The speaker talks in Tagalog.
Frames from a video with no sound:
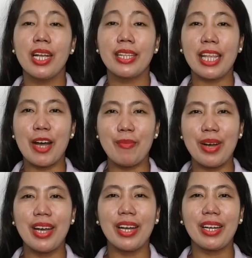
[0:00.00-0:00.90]

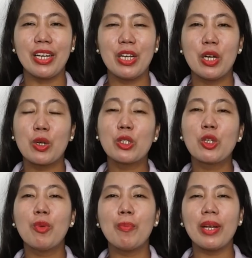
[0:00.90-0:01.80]
Tama! Kung
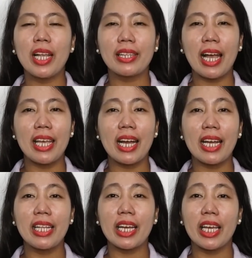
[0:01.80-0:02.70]
sumampalataya ka
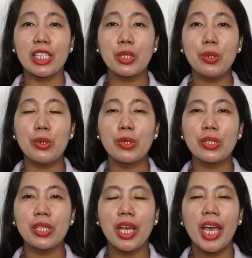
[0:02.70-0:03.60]
na kay Jesus,
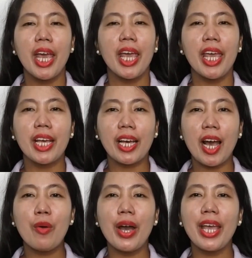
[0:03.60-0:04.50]

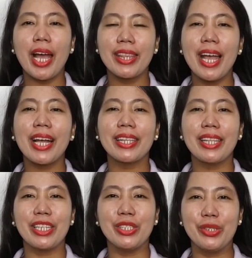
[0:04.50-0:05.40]
ikaw ay anak
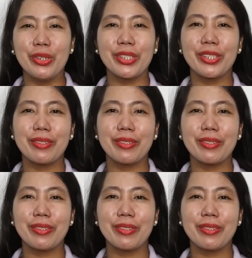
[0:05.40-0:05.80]
na ng Diyos.